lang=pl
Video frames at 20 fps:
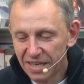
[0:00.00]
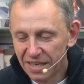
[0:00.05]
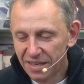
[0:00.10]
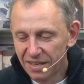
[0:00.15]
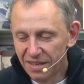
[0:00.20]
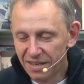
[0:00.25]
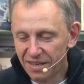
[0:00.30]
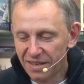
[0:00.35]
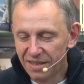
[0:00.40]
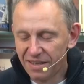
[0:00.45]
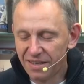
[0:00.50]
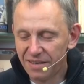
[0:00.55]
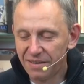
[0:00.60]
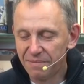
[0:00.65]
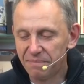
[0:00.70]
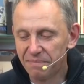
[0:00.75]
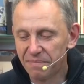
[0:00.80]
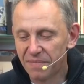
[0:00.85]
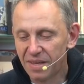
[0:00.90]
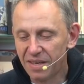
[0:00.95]
Y,
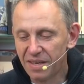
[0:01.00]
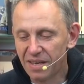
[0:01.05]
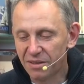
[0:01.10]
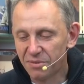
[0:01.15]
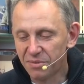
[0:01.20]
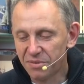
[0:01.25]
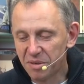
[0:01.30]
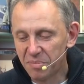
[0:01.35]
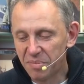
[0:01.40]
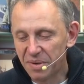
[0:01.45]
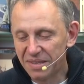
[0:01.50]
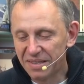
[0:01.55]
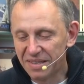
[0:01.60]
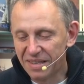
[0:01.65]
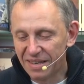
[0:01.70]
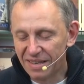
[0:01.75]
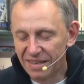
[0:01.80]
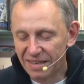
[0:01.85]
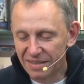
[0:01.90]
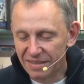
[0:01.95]
ja tu nie
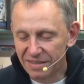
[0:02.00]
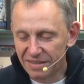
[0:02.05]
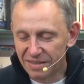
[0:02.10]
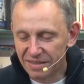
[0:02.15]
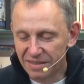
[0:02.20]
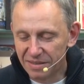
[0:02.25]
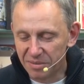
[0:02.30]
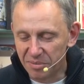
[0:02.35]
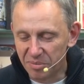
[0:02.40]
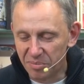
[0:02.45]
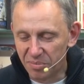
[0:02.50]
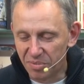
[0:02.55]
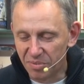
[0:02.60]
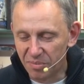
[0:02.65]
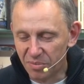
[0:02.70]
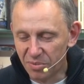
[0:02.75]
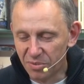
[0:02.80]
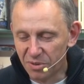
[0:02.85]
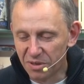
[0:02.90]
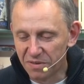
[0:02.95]
będę y,
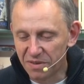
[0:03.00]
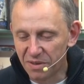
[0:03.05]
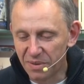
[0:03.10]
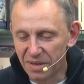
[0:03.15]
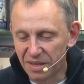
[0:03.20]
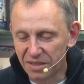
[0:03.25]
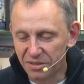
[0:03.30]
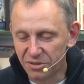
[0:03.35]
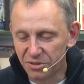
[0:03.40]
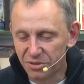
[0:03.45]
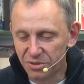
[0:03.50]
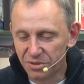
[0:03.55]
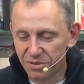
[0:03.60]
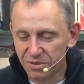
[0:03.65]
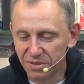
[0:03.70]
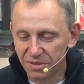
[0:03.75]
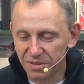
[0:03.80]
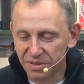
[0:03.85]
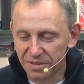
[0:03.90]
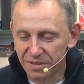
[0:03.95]
budował
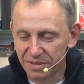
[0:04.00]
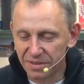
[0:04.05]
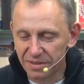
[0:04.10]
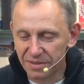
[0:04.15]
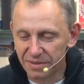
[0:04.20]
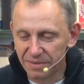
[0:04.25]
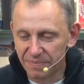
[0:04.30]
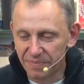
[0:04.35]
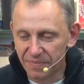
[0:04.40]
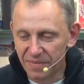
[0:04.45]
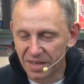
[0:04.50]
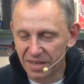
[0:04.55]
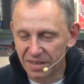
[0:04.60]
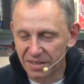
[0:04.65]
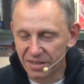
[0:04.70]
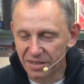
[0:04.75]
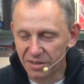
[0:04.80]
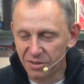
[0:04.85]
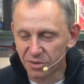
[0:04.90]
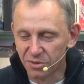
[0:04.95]
jakichś y,
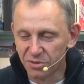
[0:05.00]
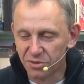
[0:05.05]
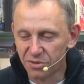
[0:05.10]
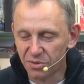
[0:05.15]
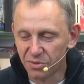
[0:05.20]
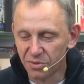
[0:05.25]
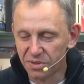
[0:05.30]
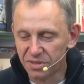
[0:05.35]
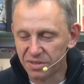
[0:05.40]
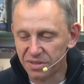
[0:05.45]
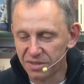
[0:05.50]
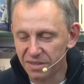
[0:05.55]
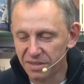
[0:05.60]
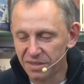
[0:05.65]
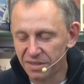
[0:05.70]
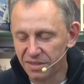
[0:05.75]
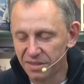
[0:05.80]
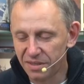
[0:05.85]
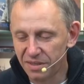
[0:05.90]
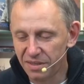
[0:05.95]
takich
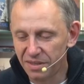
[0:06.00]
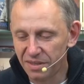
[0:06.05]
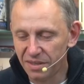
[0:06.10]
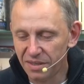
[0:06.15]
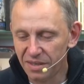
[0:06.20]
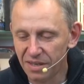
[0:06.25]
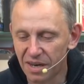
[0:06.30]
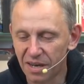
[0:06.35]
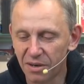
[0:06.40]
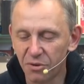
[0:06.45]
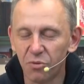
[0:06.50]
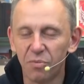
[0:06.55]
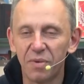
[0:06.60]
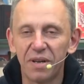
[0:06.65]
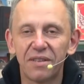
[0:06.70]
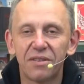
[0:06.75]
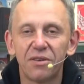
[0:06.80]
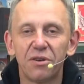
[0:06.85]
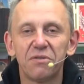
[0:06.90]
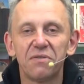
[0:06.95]
konstrukcji i, i
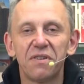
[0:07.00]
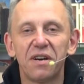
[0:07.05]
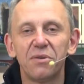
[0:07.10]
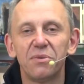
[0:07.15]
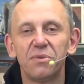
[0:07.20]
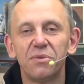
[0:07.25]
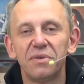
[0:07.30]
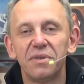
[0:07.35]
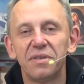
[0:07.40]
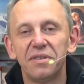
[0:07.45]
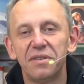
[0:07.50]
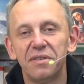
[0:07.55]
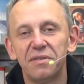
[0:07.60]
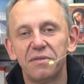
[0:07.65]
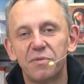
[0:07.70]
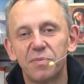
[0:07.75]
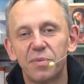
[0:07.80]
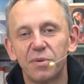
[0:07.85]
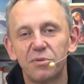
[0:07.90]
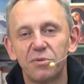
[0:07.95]
argumentował
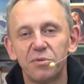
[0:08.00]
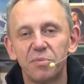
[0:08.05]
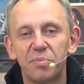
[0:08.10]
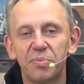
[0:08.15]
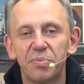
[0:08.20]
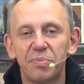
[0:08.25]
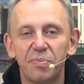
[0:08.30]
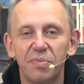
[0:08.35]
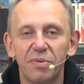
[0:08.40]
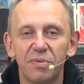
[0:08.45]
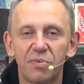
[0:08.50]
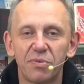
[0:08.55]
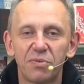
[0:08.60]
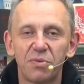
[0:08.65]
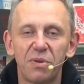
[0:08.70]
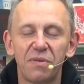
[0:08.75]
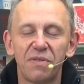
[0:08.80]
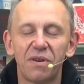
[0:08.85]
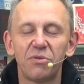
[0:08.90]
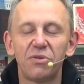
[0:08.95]
w sposób
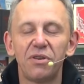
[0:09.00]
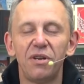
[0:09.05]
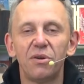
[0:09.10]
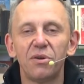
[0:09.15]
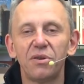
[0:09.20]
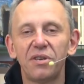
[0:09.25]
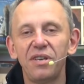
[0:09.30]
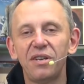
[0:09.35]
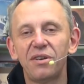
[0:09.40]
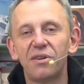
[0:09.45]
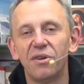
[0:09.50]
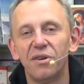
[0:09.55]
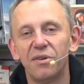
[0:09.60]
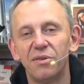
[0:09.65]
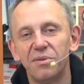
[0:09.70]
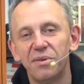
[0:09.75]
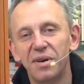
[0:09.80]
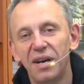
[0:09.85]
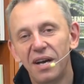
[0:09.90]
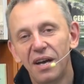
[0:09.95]
posługiwał się
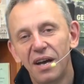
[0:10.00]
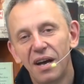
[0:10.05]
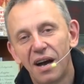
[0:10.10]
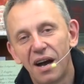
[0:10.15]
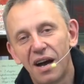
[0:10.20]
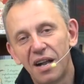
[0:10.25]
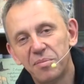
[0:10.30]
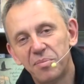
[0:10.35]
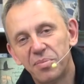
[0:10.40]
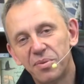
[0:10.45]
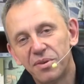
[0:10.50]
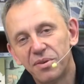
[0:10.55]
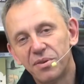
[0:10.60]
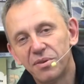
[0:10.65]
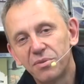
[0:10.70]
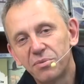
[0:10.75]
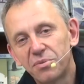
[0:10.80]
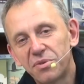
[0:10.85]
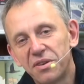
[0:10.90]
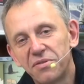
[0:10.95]
logiką albo
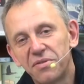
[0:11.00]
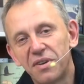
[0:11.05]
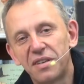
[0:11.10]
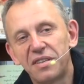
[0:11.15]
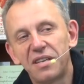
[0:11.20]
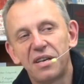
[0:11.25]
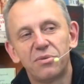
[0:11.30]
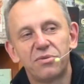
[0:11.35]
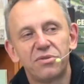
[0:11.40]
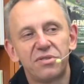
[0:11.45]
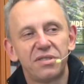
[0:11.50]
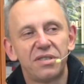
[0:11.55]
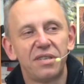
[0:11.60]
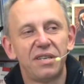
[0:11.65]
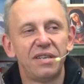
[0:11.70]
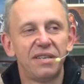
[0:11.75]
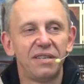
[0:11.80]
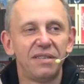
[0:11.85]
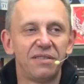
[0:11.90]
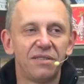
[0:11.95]
udowadniał,
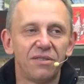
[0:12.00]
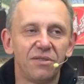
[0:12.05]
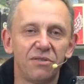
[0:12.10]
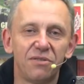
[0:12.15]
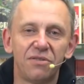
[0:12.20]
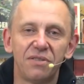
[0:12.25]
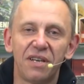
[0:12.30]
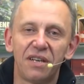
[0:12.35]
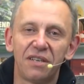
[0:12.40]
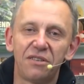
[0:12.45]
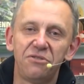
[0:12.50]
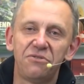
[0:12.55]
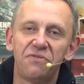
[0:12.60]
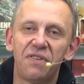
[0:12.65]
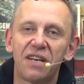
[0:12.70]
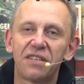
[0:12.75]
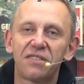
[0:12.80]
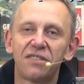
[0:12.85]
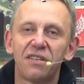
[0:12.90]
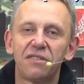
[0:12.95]
że no, jakiś
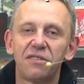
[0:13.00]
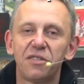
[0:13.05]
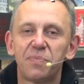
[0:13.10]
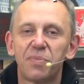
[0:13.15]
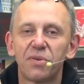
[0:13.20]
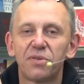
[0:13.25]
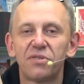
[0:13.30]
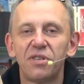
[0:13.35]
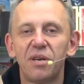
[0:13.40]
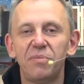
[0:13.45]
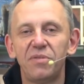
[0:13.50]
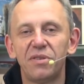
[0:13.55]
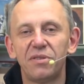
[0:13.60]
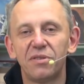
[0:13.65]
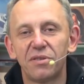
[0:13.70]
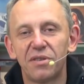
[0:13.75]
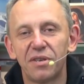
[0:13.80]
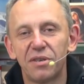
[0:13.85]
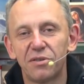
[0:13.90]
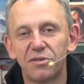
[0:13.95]
warsztat jest potrzebny
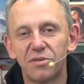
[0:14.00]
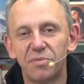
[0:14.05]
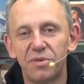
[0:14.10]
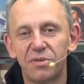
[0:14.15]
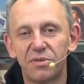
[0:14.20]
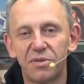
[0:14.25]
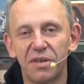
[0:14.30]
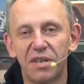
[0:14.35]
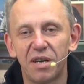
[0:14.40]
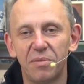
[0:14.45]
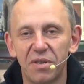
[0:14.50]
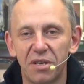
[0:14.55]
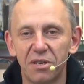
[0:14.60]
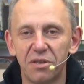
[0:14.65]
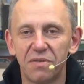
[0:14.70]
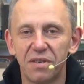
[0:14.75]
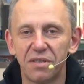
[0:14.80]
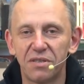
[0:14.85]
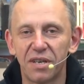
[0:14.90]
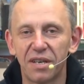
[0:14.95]
do tego, żeby człowieka
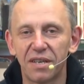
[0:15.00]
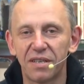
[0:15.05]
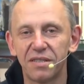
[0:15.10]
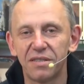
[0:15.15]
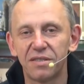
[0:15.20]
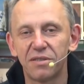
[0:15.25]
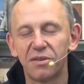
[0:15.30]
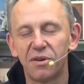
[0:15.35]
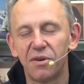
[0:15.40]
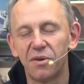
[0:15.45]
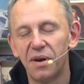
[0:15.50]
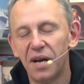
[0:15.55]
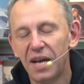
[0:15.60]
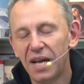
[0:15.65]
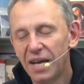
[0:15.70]
mianować artystą.